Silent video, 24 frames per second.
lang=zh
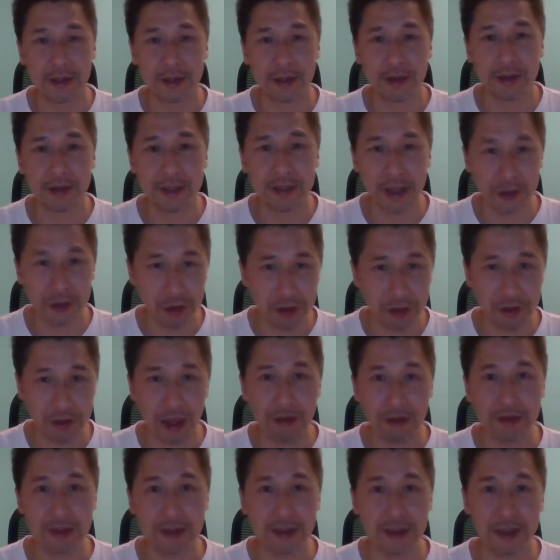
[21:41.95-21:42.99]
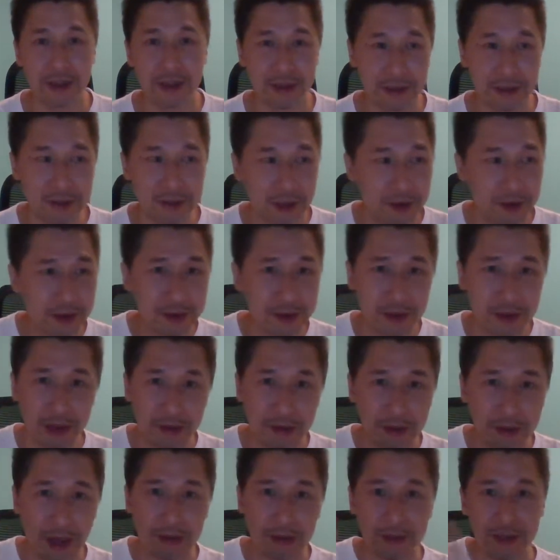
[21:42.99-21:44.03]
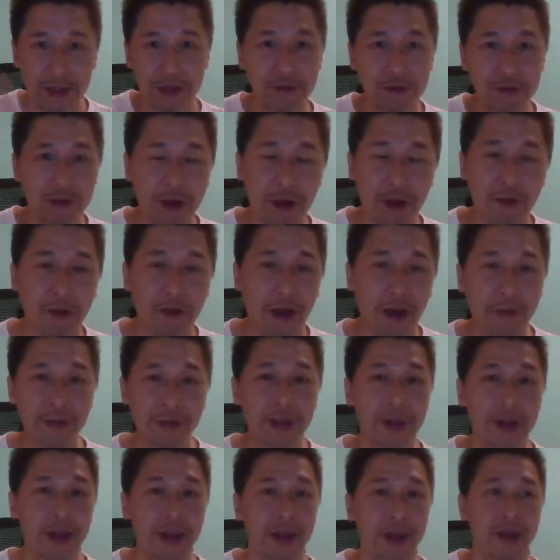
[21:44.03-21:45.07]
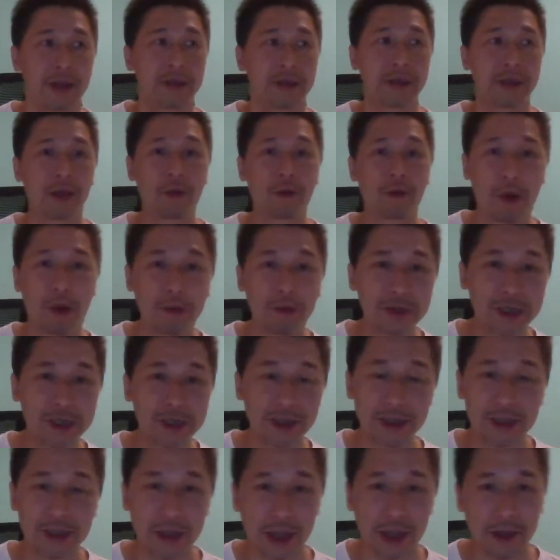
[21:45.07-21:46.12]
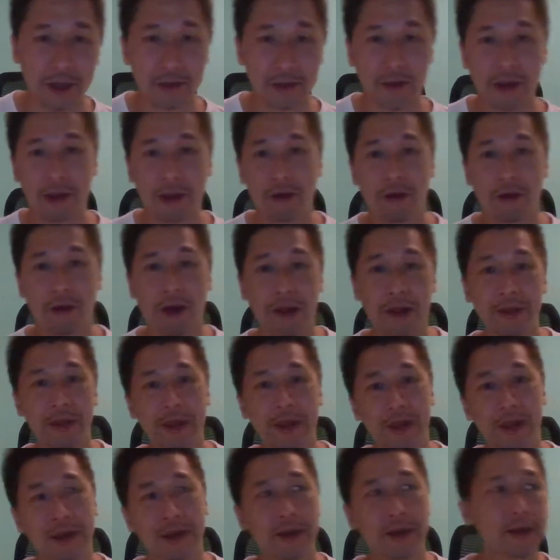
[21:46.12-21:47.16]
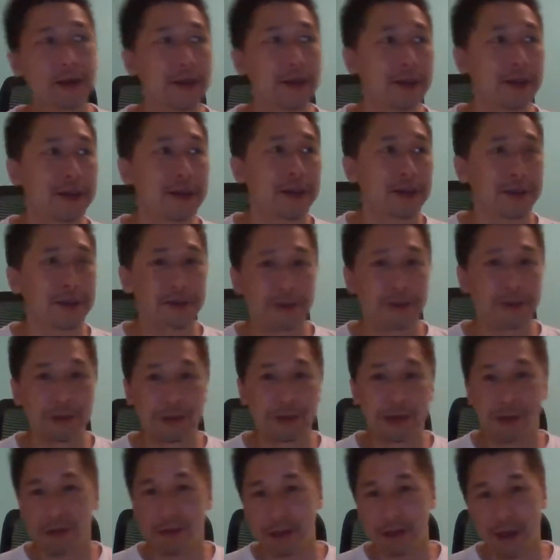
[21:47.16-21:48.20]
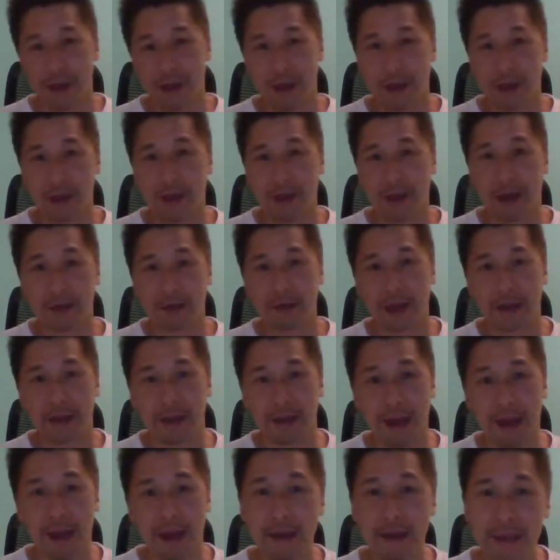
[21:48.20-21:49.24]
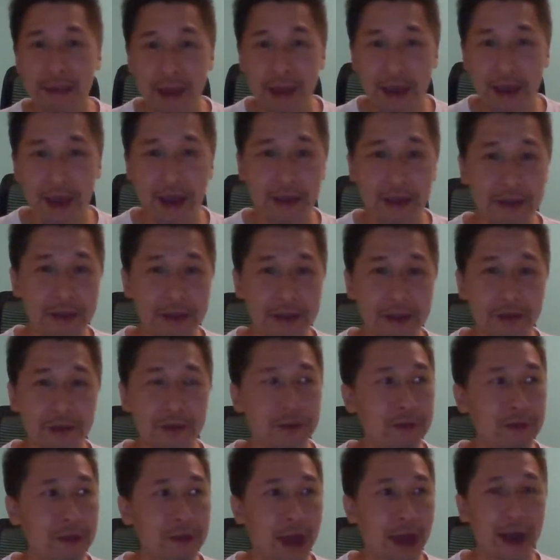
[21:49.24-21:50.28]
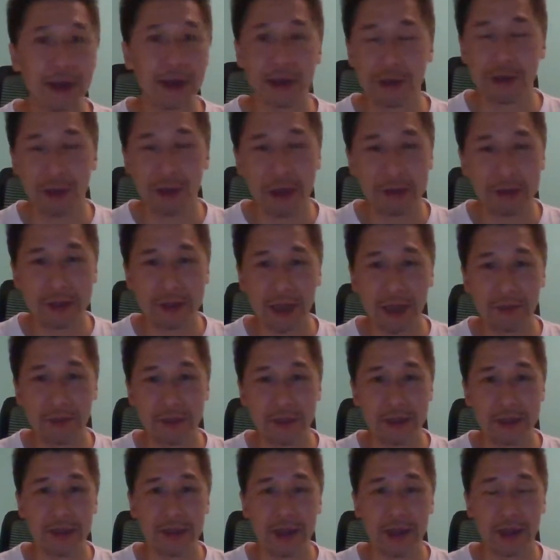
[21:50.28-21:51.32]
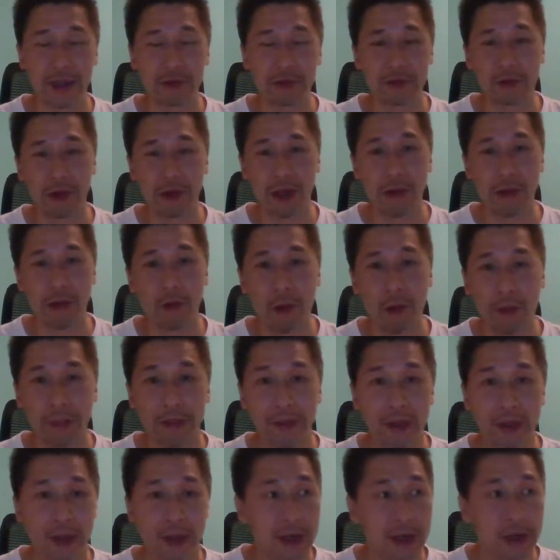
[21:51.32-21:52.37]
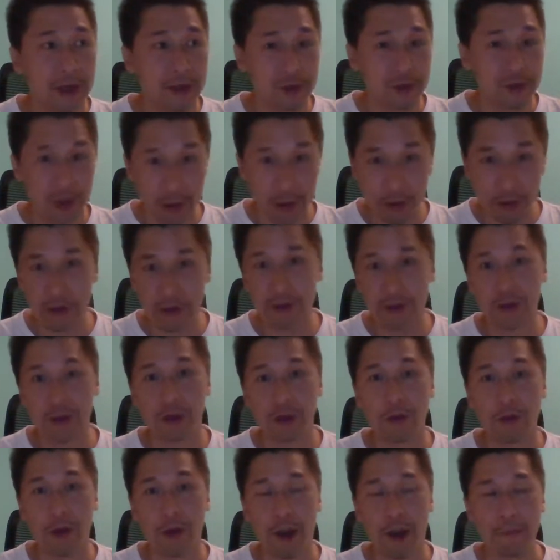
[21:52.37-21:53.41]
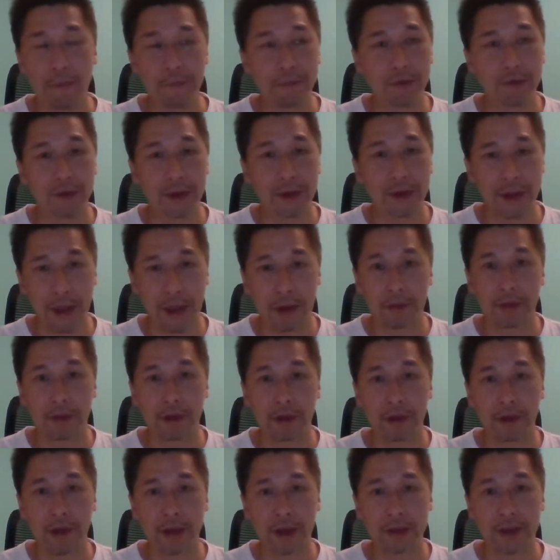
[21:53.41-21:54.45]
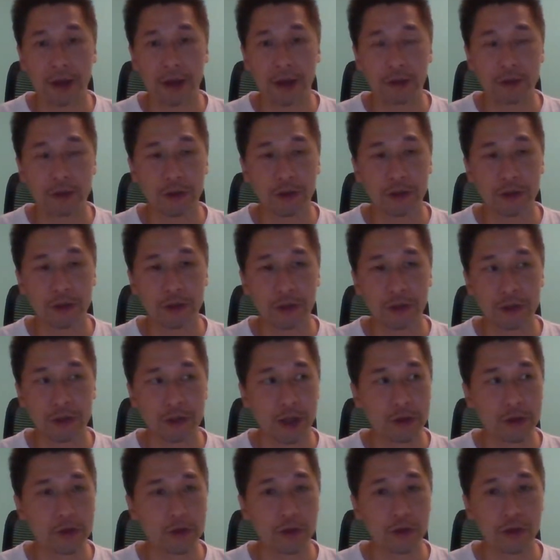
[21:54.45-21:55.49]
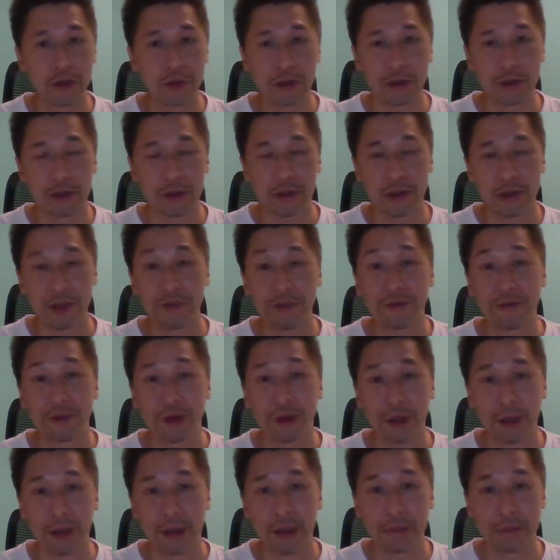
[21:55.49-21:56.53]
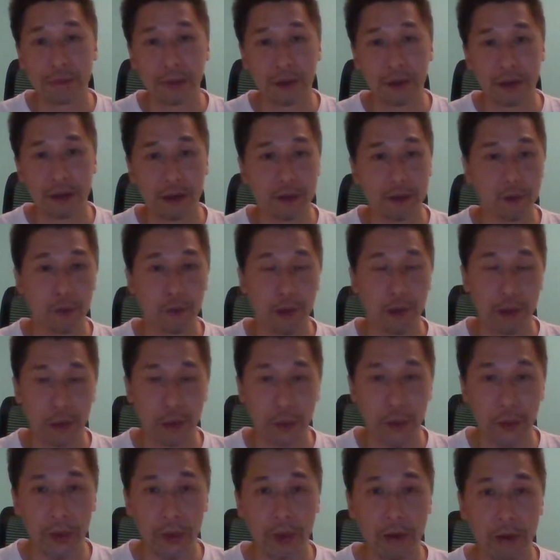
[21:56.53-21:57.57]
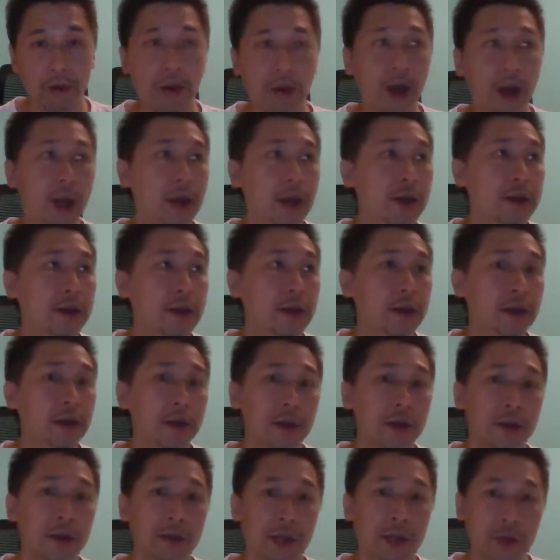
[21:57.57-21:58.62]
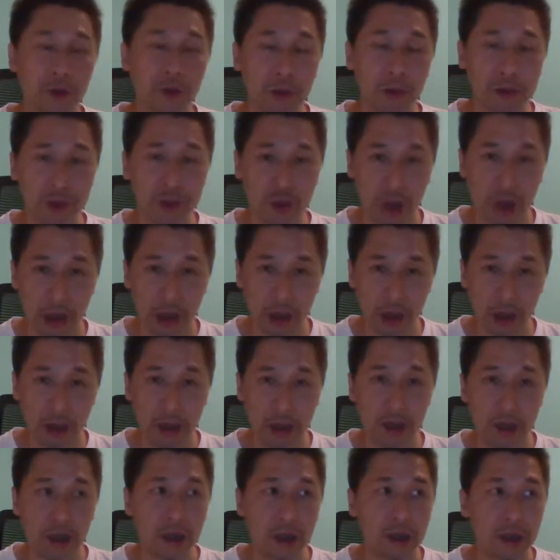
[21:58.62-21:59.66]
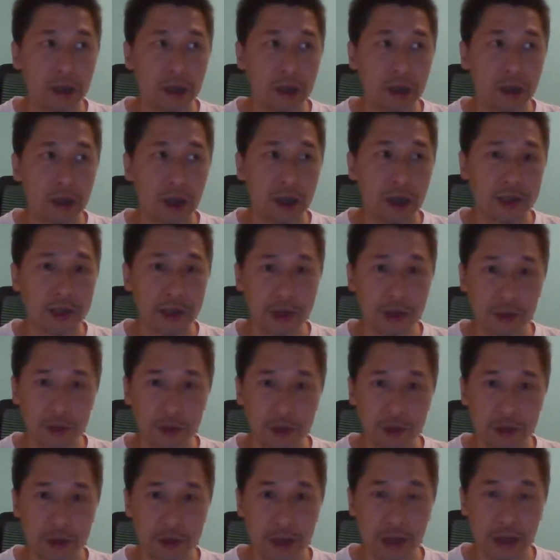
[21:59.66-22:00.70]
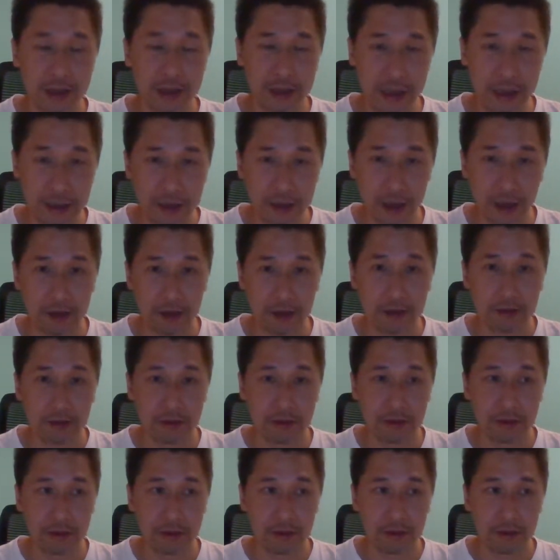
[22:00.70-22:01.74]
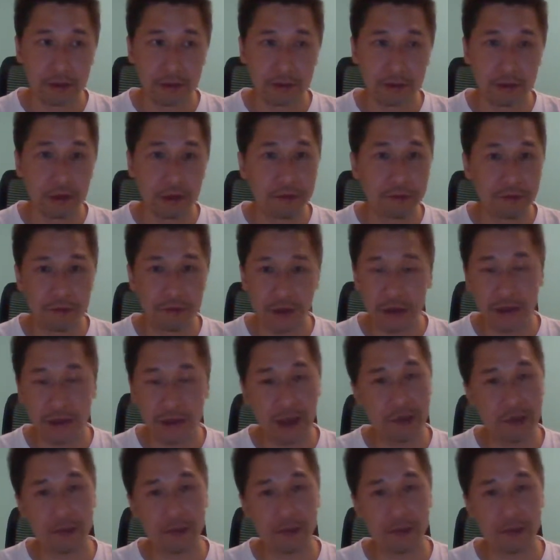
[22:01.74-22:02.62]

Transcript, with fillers: 因为债券到期，你真的是要套钱出来还，你还不起钱的话，还你，就求爷爷告奶奶，你啊，你去哪里都要借一笔钱出来还，真的是还不了的话，假如说是等于是说是 default 啊，呃，违约的话，那对整个啊债券市场影响会非常